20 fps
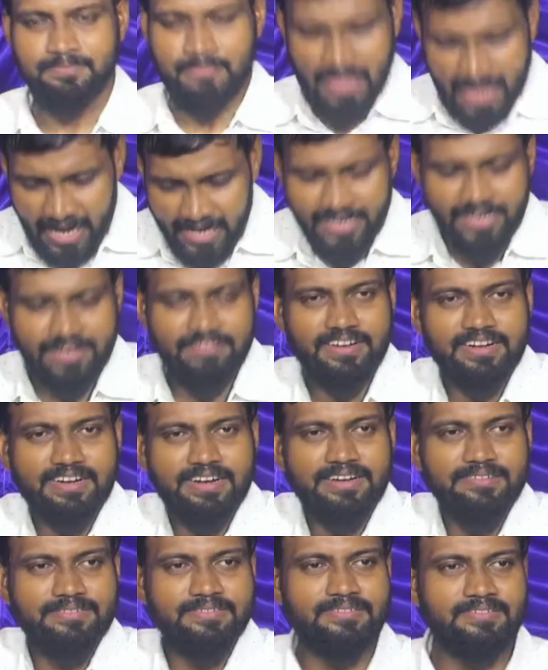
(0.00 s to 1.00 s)
అక్కడ
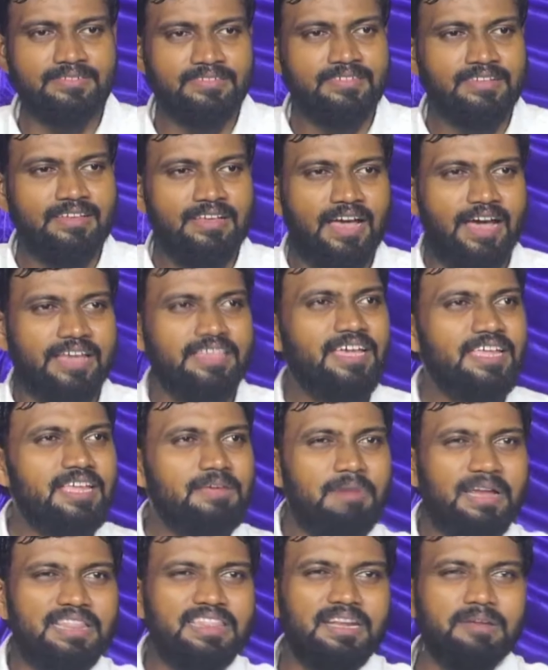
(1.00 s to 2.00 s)
ఏమన్నాడు అయ్యా ఈ
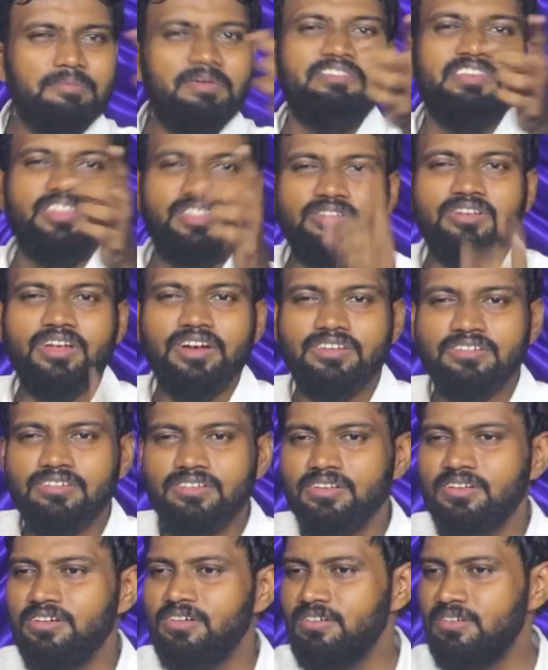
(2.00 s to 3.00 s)
మందిరం మేము ఎందుకు
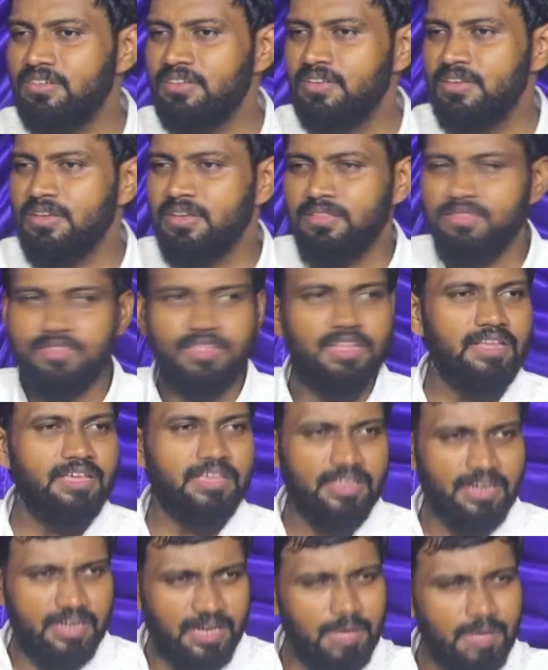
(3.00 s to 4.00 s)
కట్టుకున్నాం
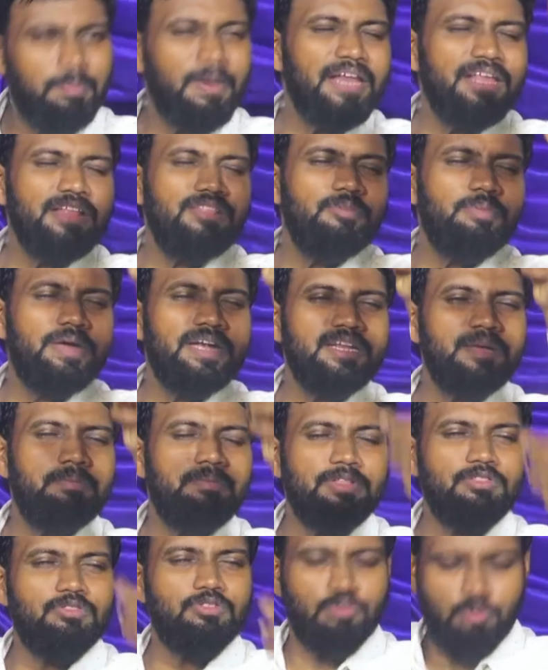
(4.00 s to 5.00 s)
దీనికి నీ పేరు ఎందుకు పెట్టాం
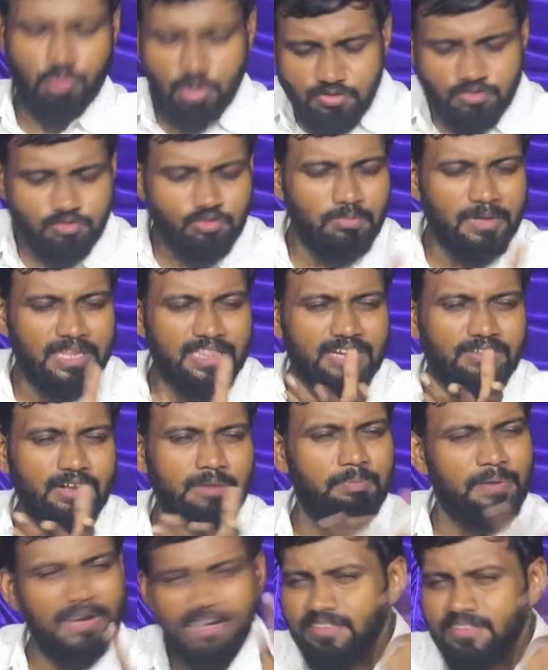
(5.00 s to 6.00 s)
ఎందుకు మందిరం
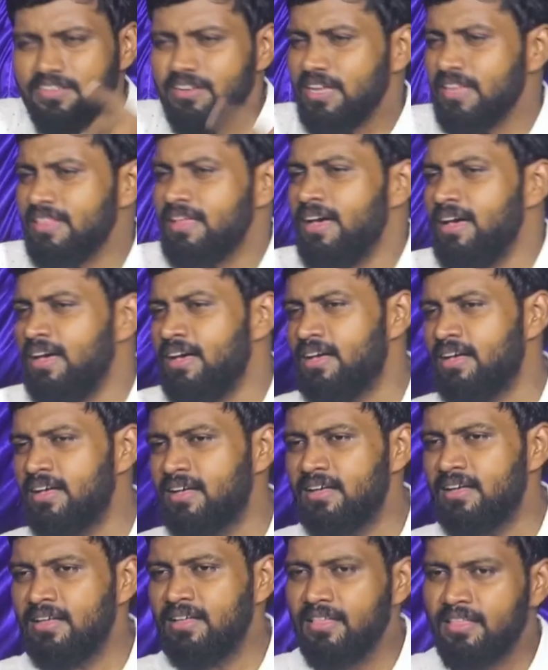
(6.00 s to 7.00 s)
అని పెట్టేశాం కదా
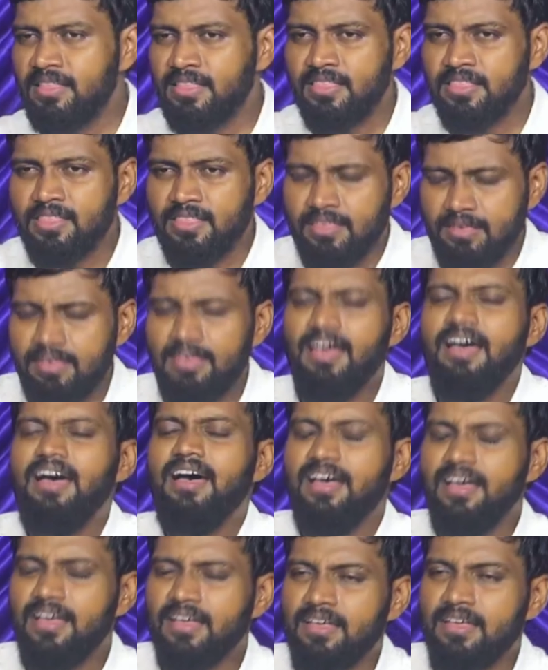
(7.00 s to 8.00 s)
ఏ
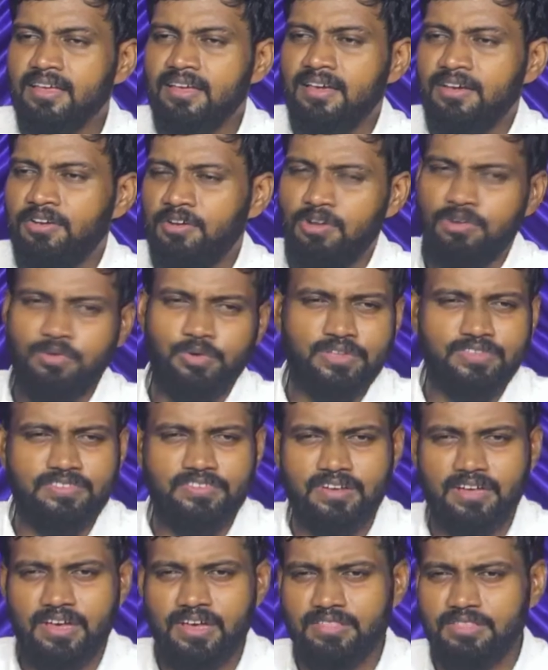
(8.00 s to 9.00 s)
కరువు
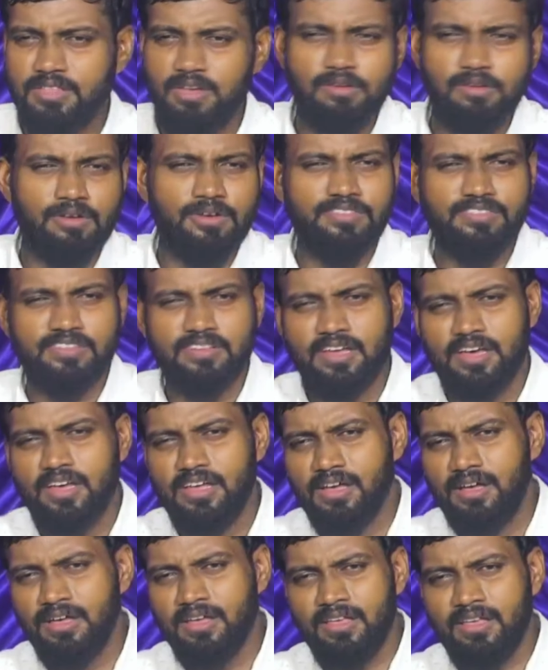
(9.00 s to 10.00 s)
వచ్చినా తెగులు వచ్చినా
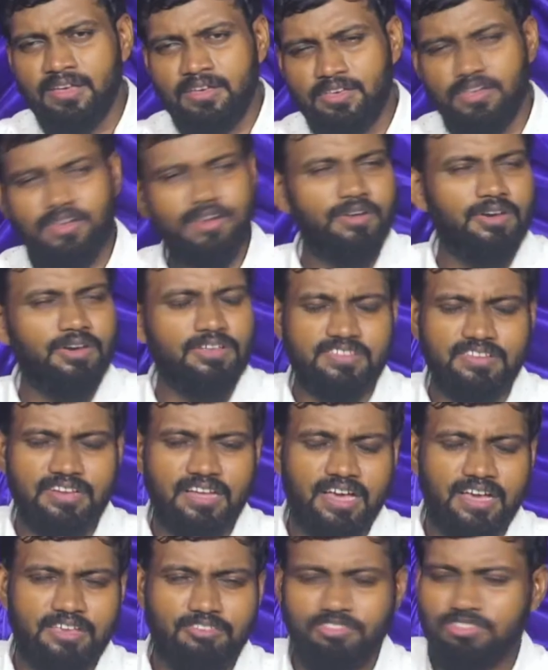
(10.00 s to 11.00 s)
కీడొచ్చినా
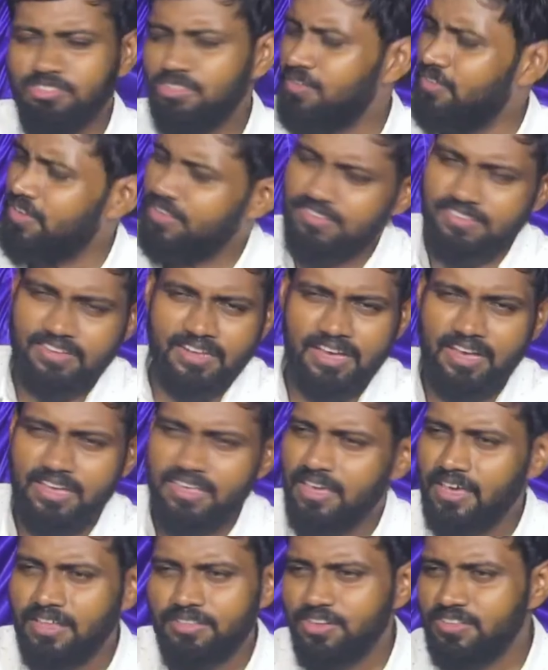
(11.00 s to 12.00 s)
యుద్ధం వచ్చినా
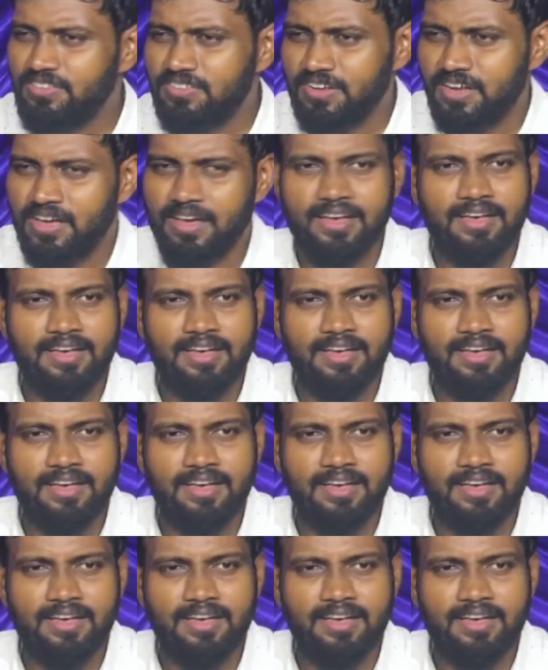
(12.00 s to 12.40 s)
ఏదొచ్చినా